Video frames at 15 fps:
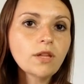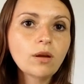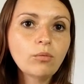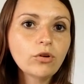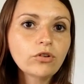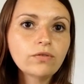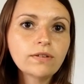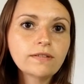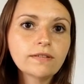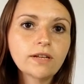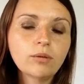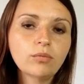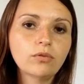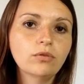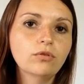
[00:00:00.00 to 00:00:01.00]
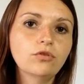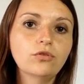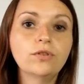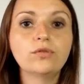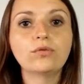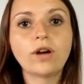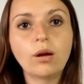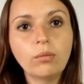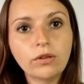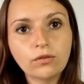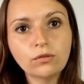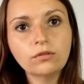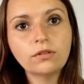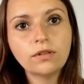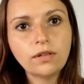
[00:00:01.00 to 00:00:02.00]
Moi, je fais simple, euh, je vais sur
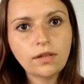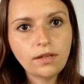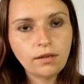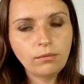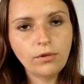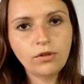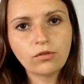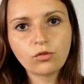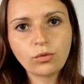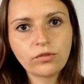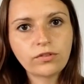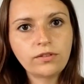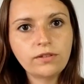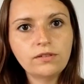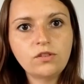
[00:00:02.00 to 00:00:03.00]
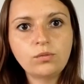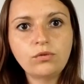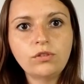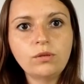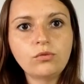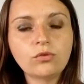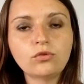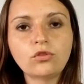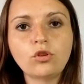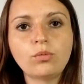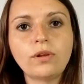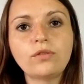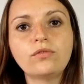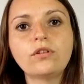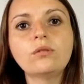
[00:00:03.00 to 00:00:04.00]
Amazon. Maintenant, je pense qu'il est disponible sur d'autres
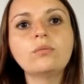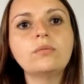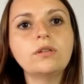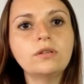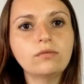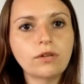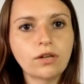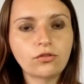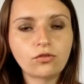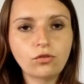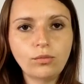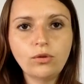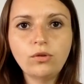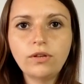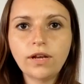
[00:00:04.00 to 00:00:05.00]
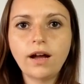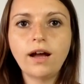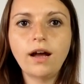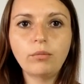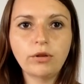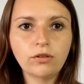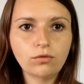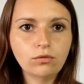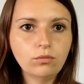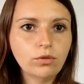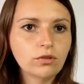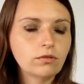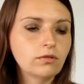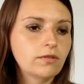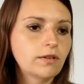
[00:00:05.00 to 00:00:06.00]
plateformes, mais voilà, je te mets le lien Amazon
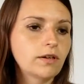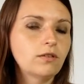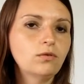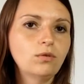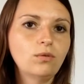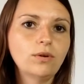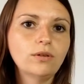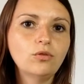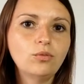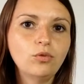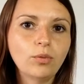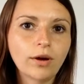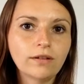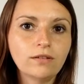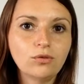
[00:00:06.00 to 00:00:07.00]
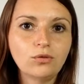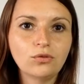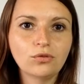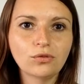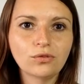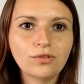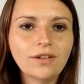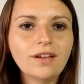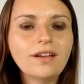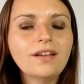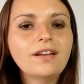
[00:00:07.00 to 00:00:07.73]
parce que ça reste de loin le plus pratique aujourd'hui.